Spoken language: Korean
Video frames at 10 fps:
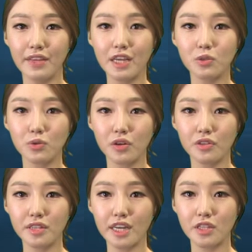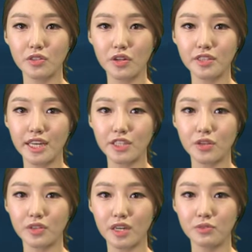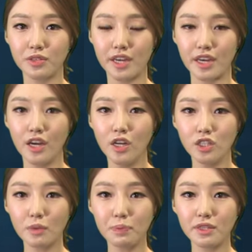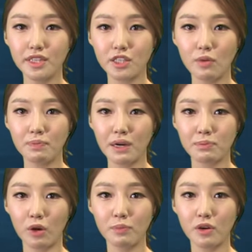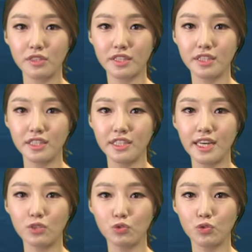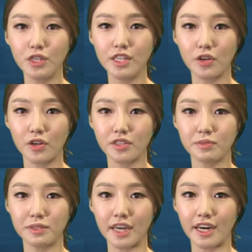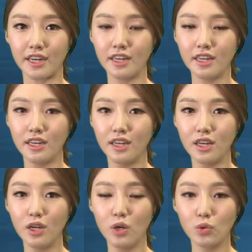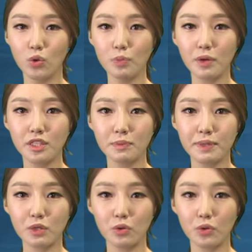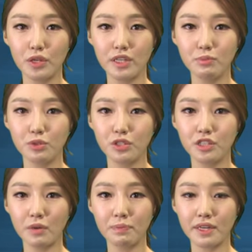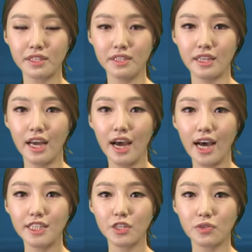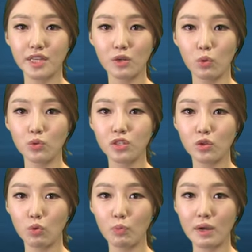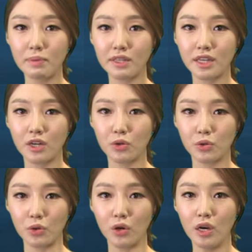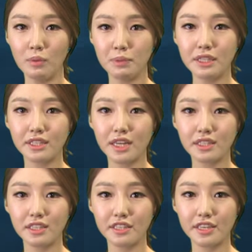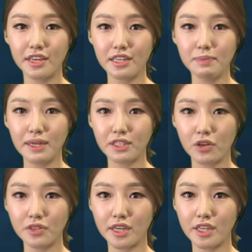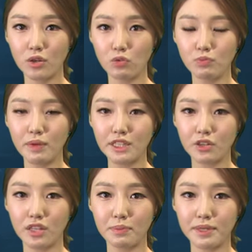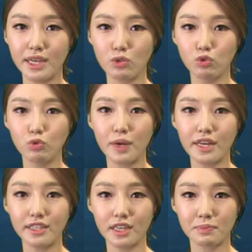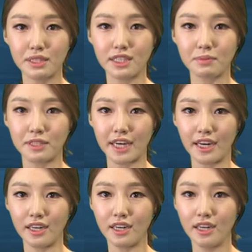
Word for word: 냉동 컨테이너선 3척 가운데 첫 번째 선박 명명식을 지난 9일 열었습니다. 돌퍼시피코로 이름 붙은 선박은 한 척당 5,500만 달러로 비슷한 크기의 일반 컨테이너 운반선에 비해 2배 이상 비쌉니다.